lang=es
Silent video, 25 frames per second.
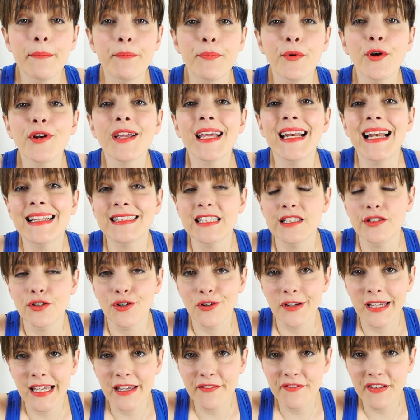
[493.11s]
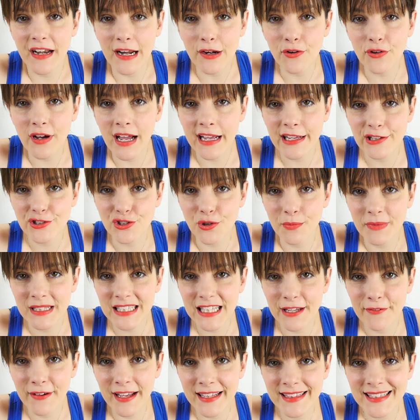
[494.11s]
Porque la tecnología infrarroja que os
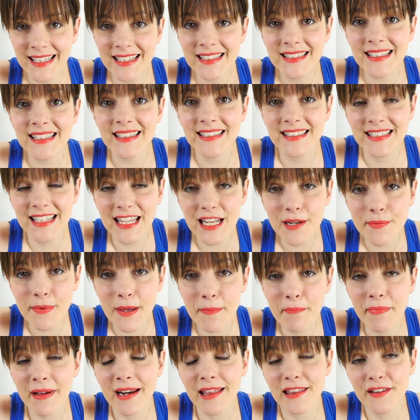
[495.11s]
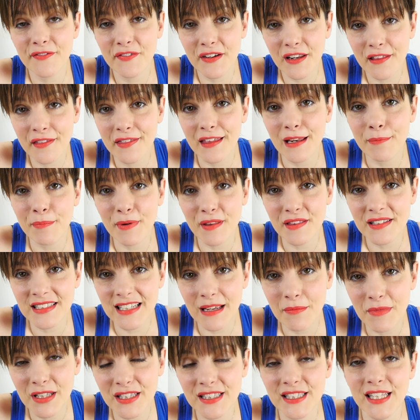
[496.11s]
comentaba antes sirve para diferenciar
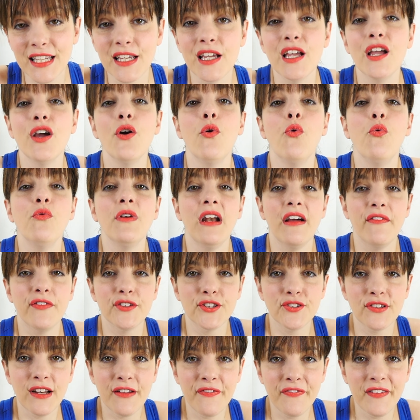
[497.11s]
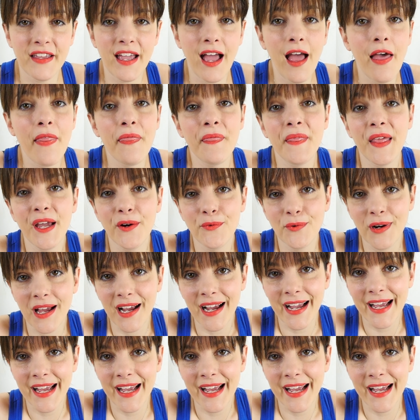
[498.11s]
precisamente una fotografía de una